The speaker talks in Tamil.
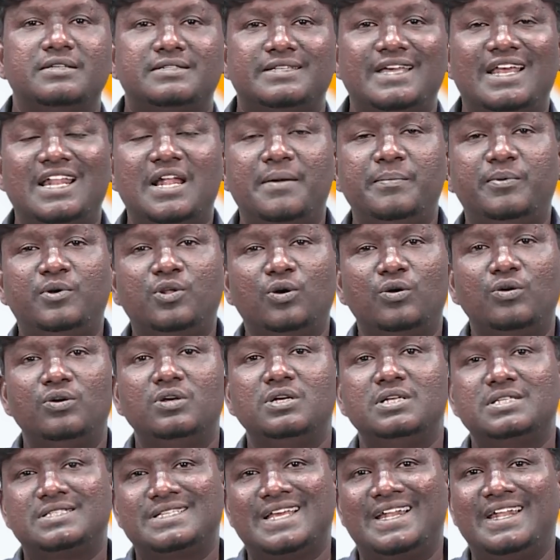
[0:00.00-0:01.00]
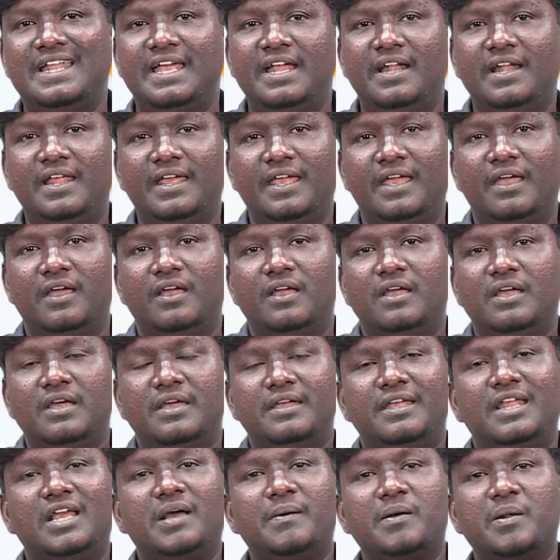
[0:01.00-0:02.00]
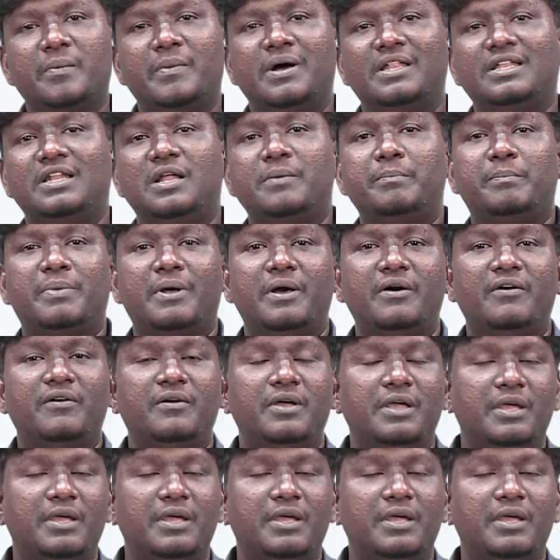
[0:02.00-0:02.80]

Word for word: சேலம் டு சென்னை இடையே இதுக்கப்புறம் பார்த்தீங்கன்னா